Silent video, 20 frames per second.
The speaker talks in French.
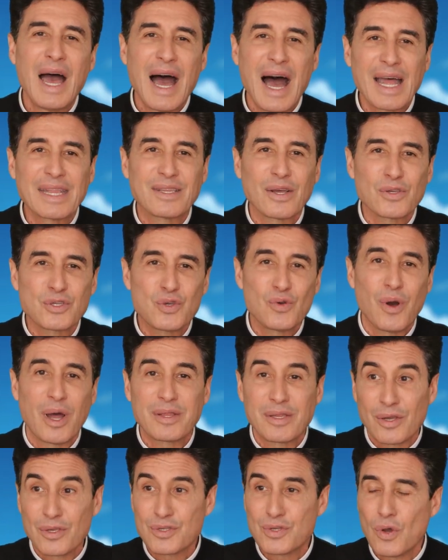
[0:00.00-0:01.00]
Attention,
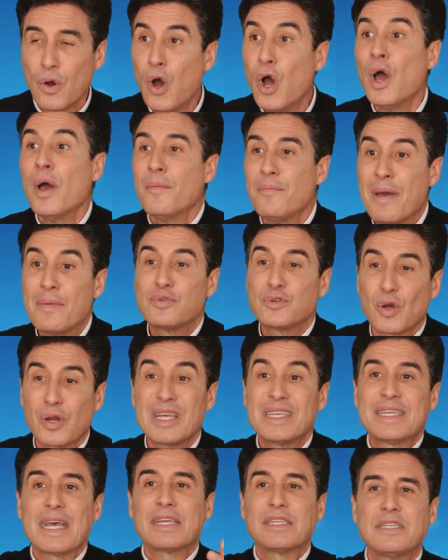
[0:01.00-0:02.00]
attention, même sur
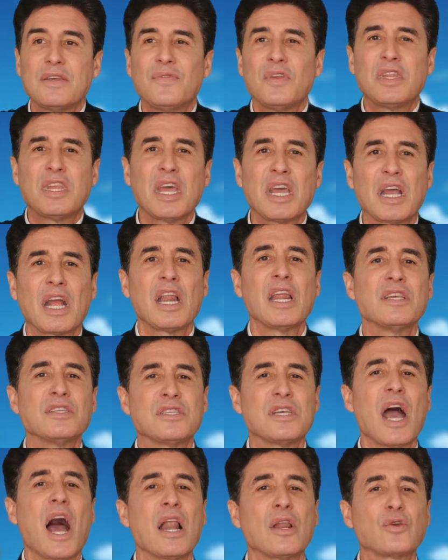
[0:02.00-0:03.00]
les activités
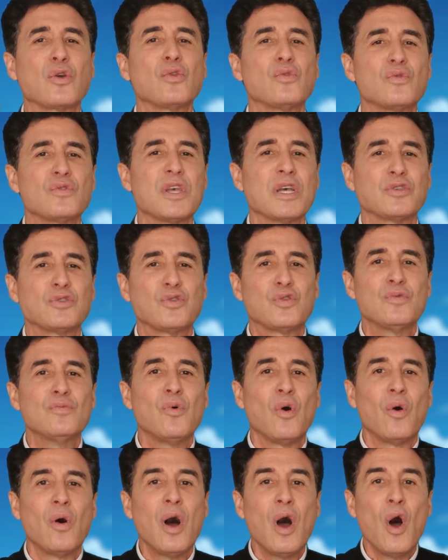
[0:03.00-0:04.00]
ecclésiales que nous
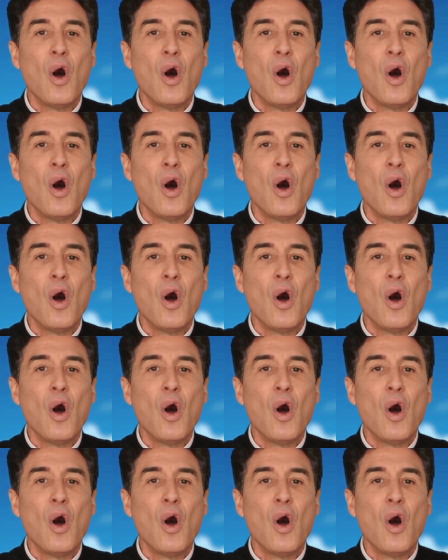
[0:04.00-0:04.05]
assumons.